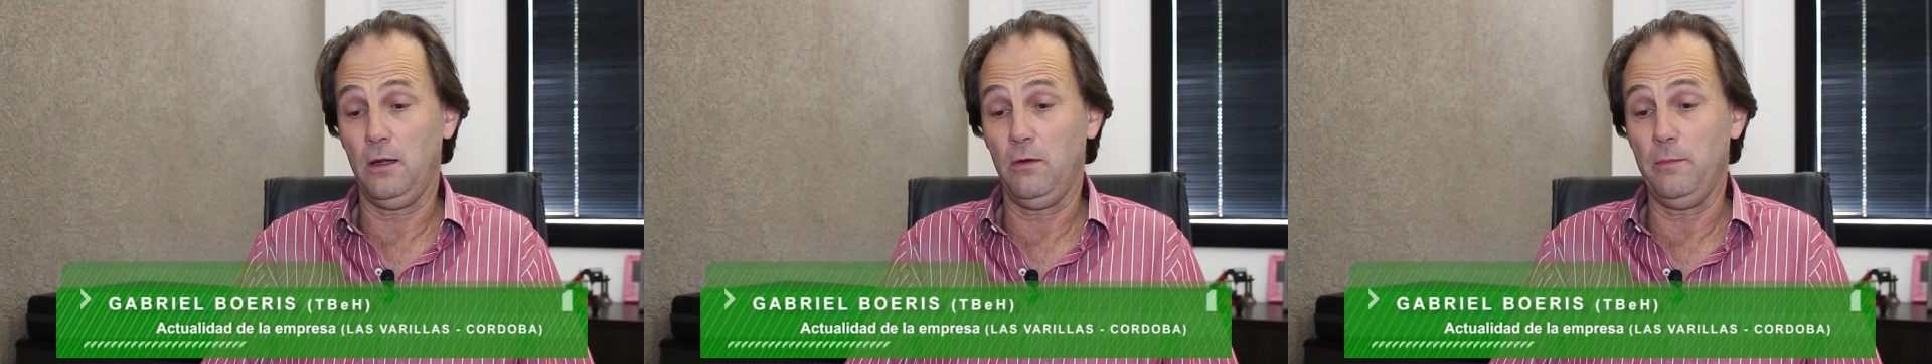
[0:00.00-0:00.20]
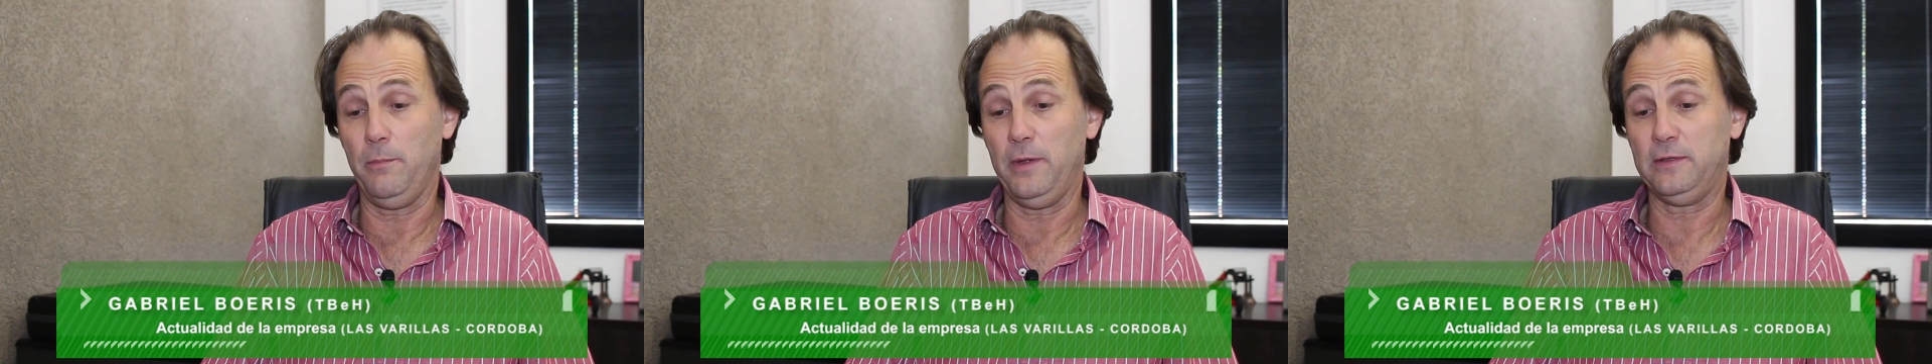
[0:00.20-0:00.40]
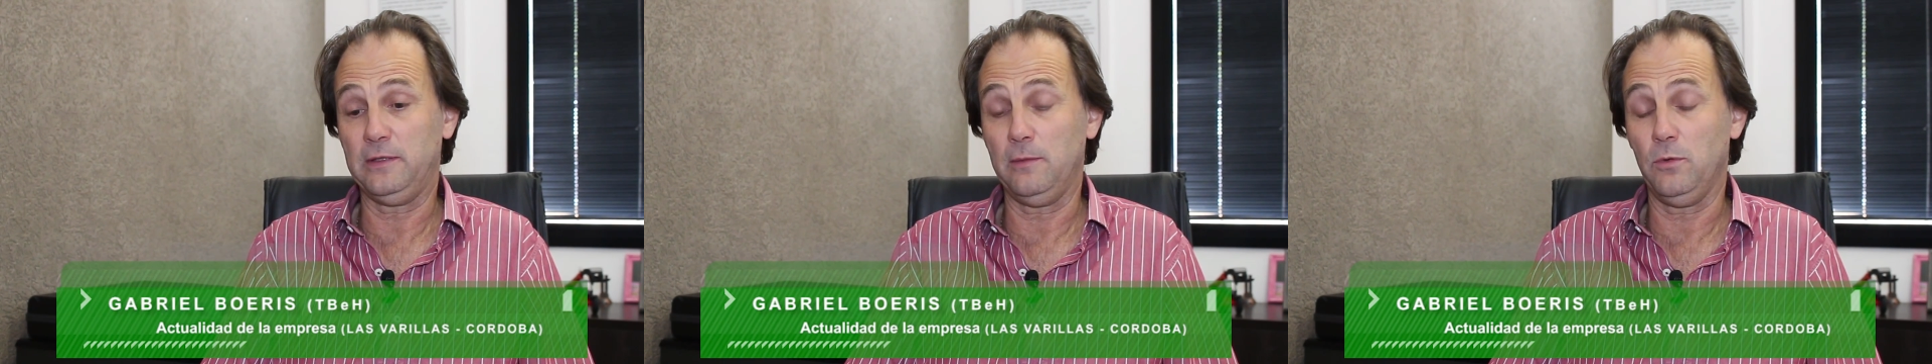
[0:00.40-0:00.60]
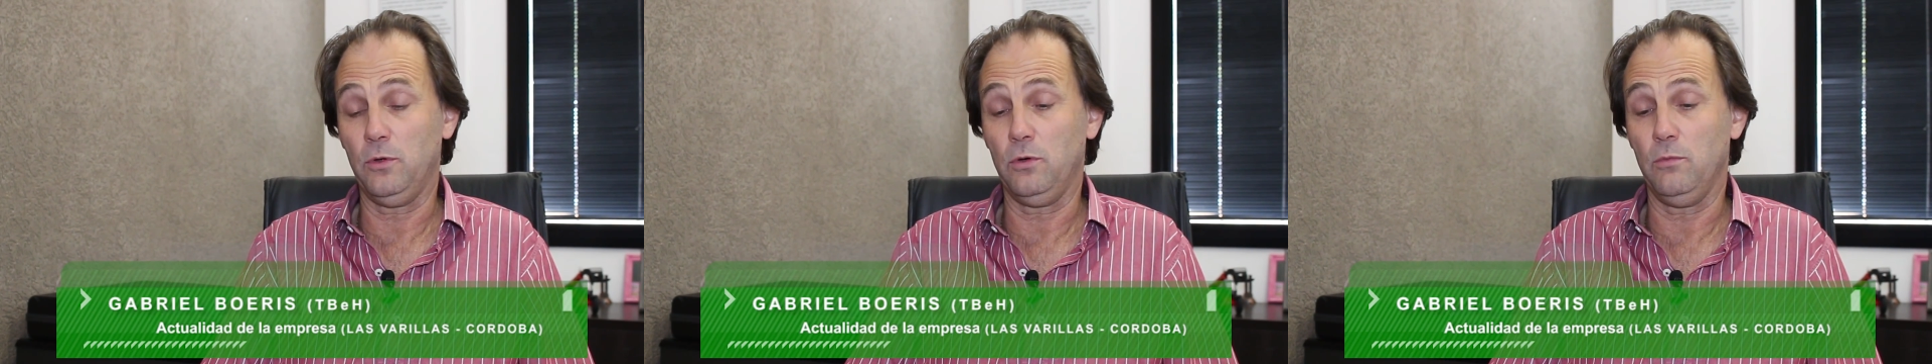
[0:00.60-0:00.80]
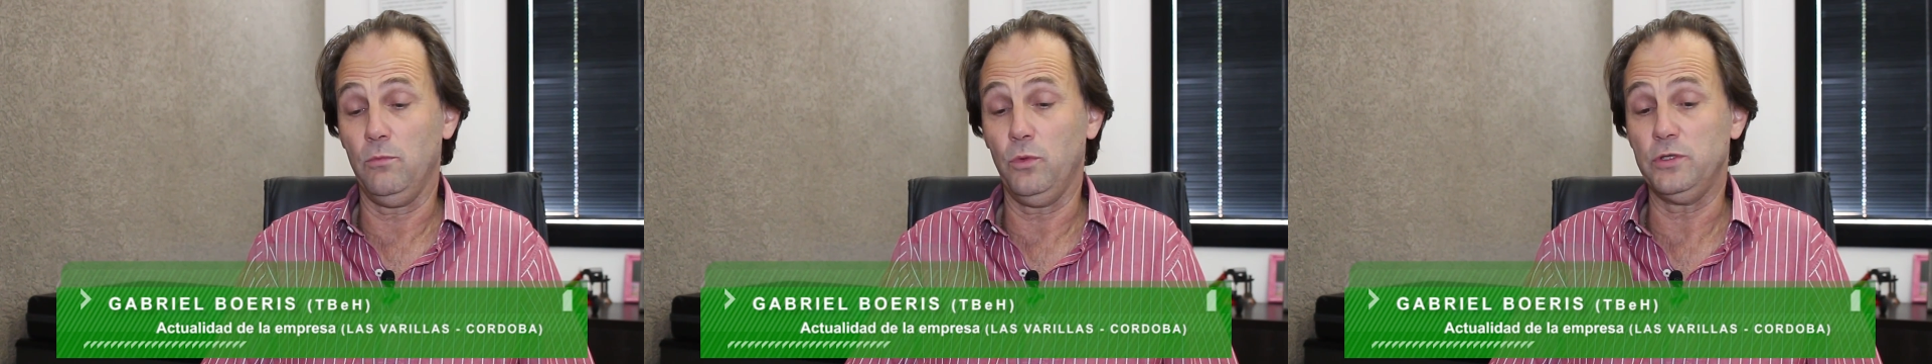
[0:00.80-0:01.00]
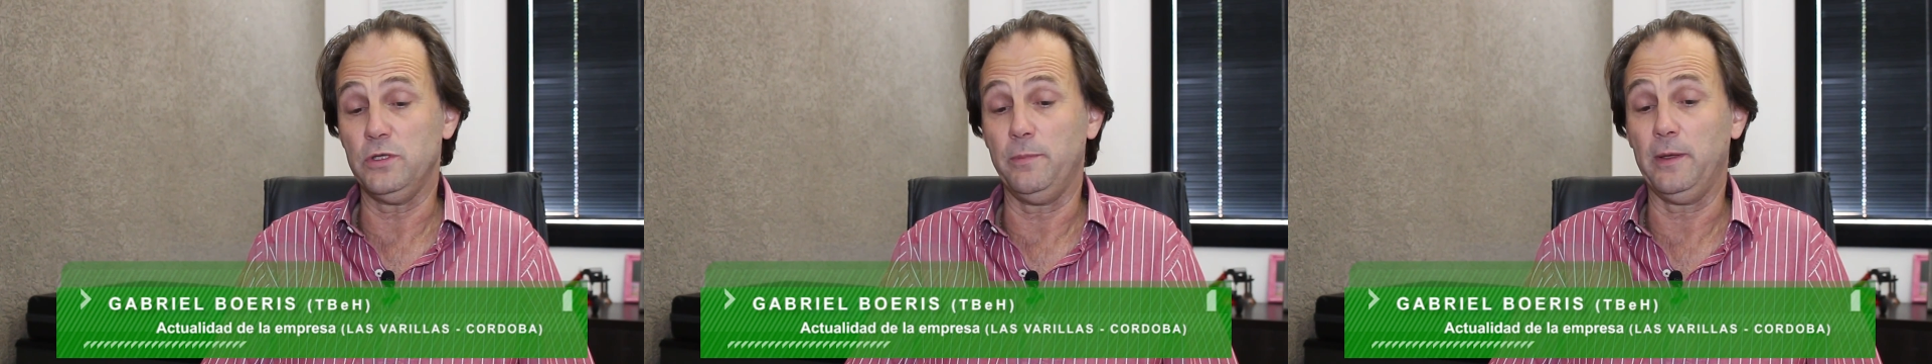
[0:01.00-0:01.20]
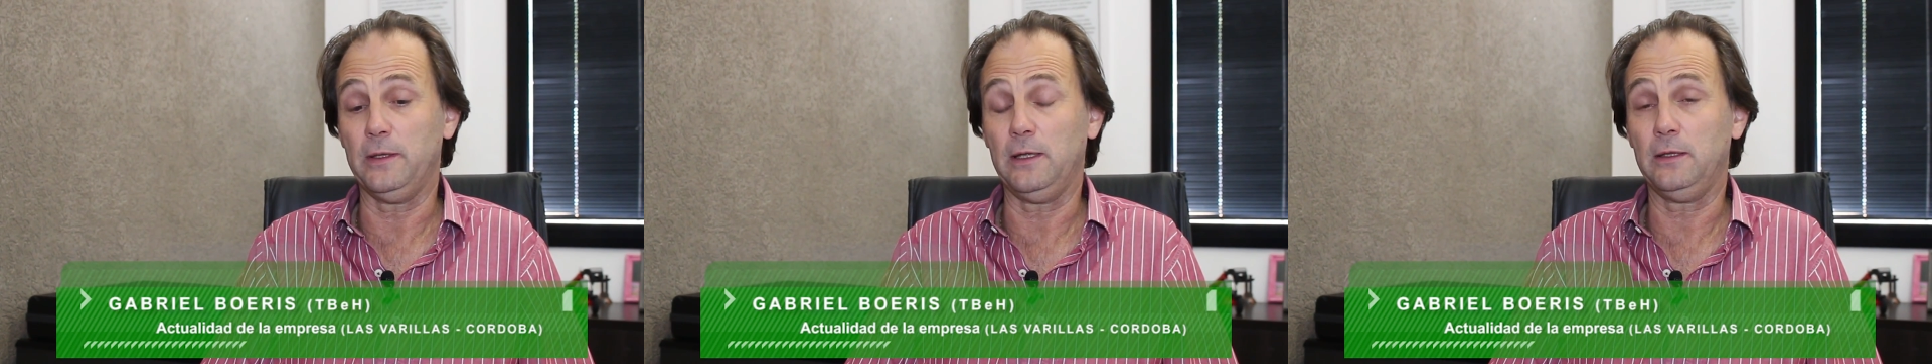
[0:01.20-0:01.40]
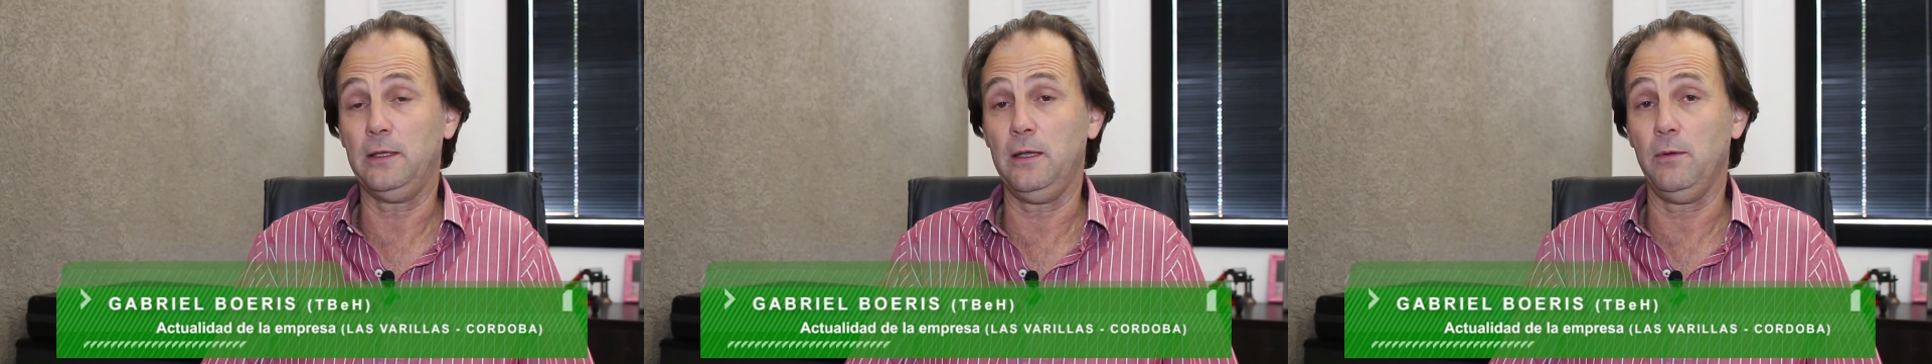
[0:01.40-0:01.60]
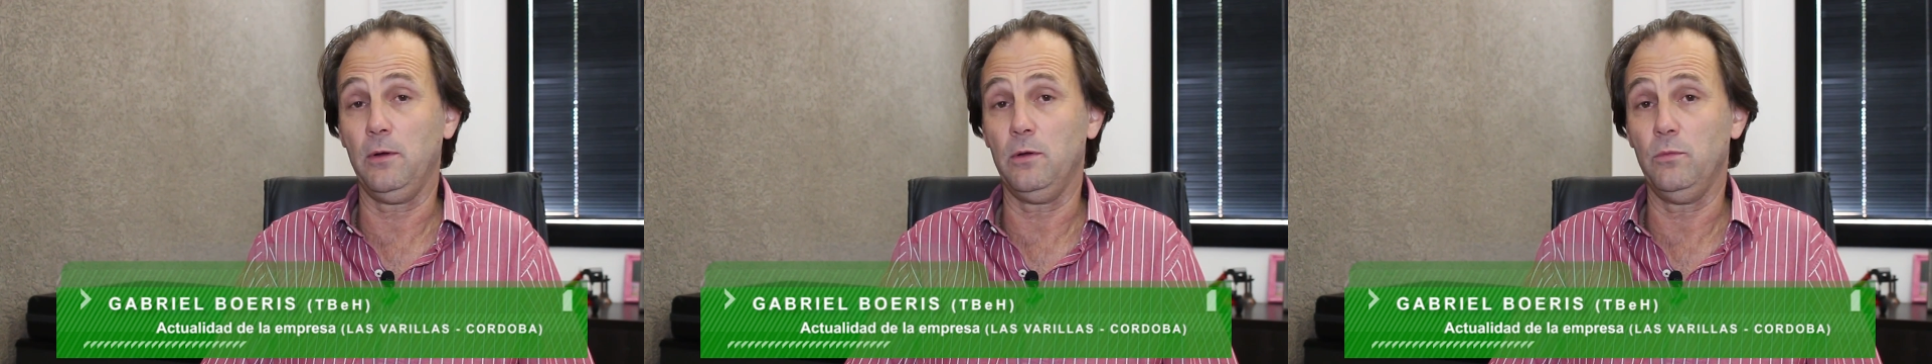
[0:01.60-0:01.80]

lo empezamos con mucha expectativa,